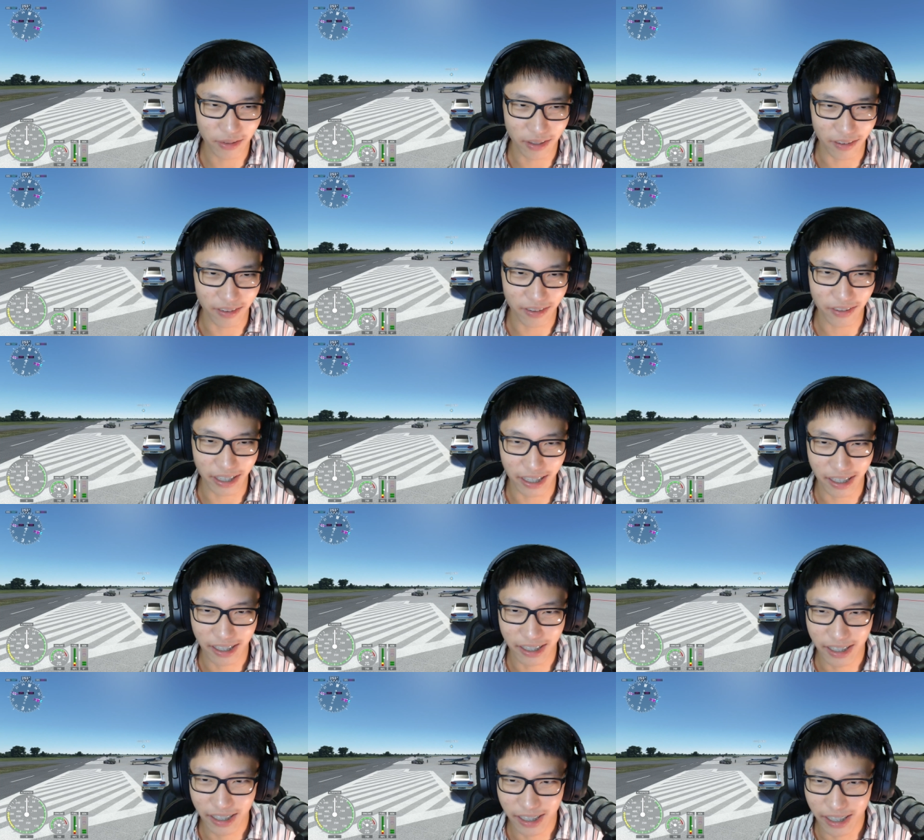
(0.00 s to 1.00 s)
วนี้ด้วย
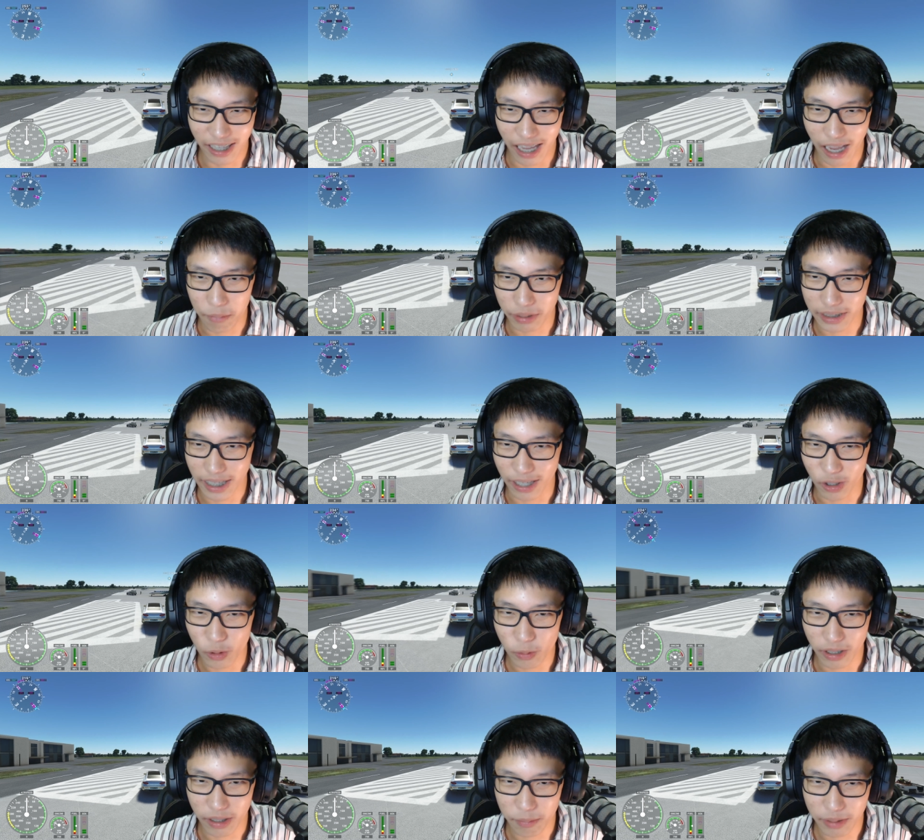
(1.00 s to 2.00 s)
มาถ่ายรูปกับ
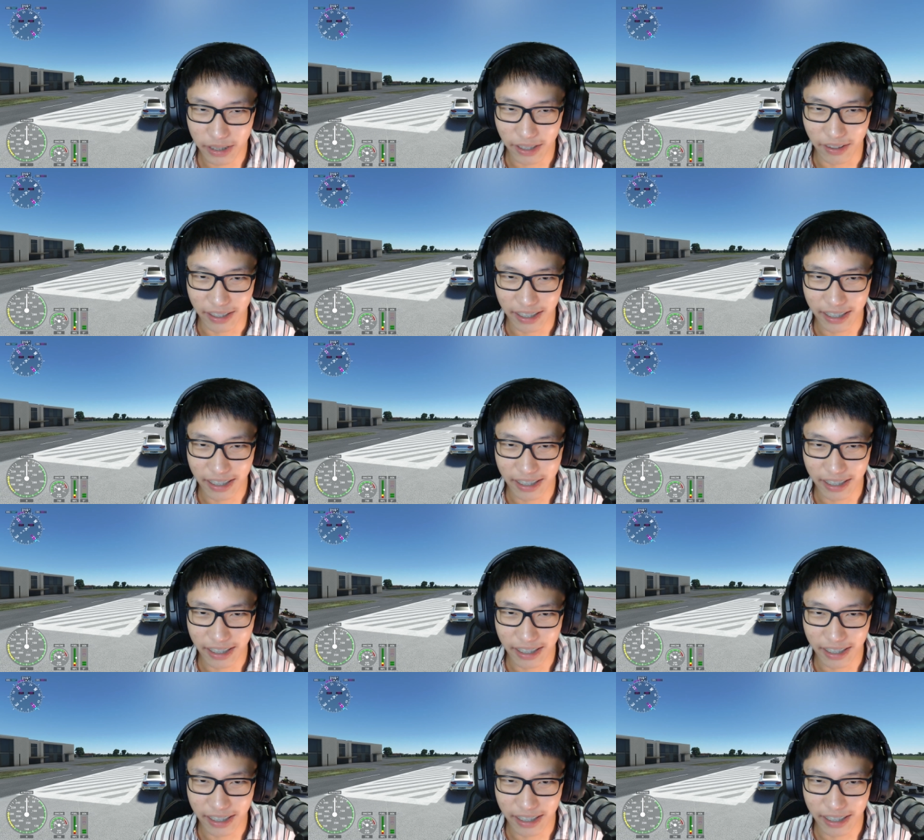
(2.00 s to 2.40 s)
เครื่องบินแถวนี้